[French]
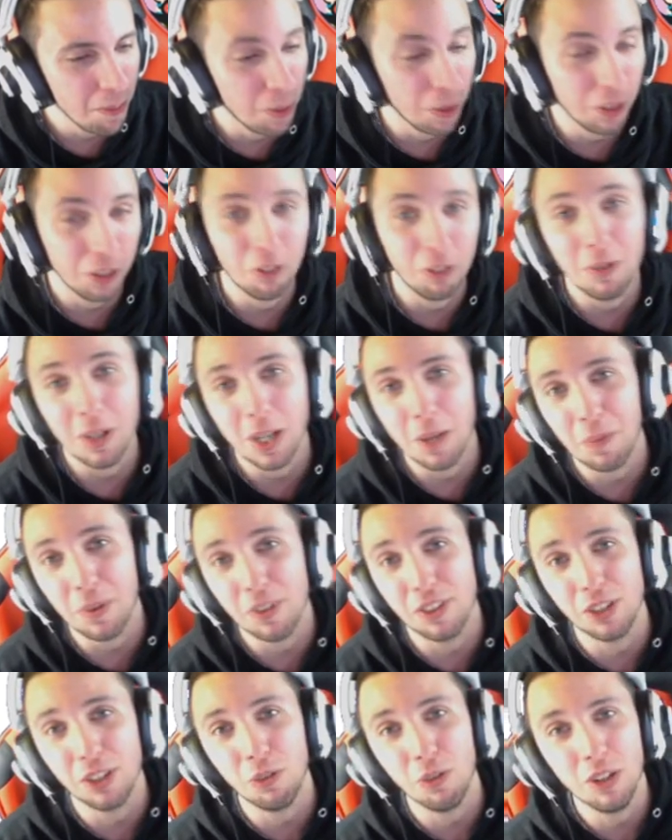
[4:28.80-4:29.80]
Portez-vous bien,
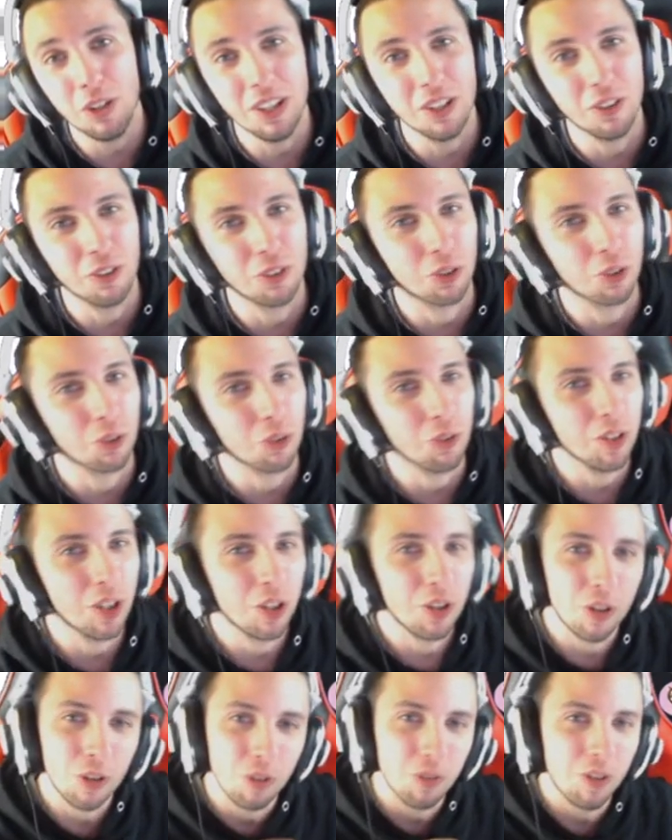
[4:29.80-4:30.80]
et tout. Et on se retrouve
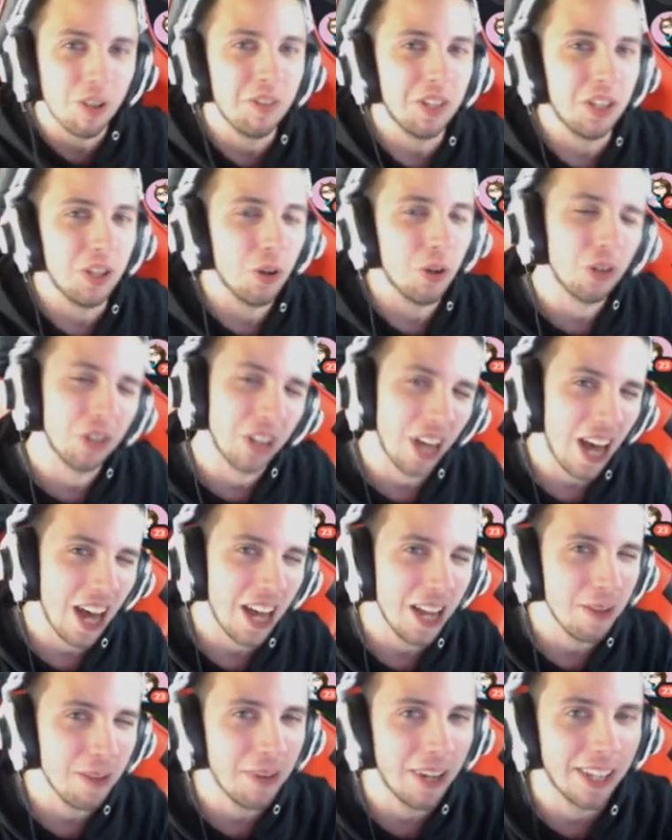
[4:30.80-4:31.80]
dans de nouvelles vidéos.
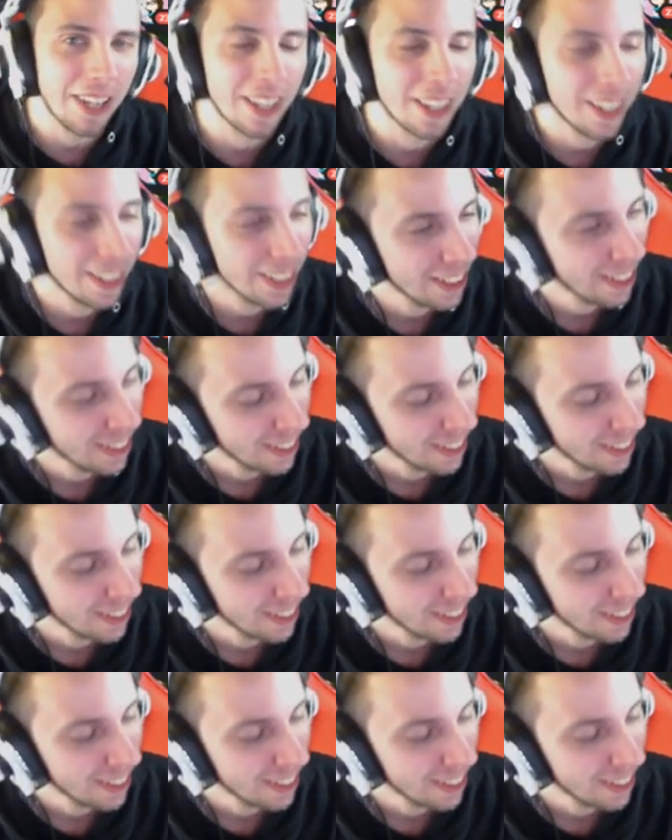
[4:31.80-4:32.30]
Allez, bye.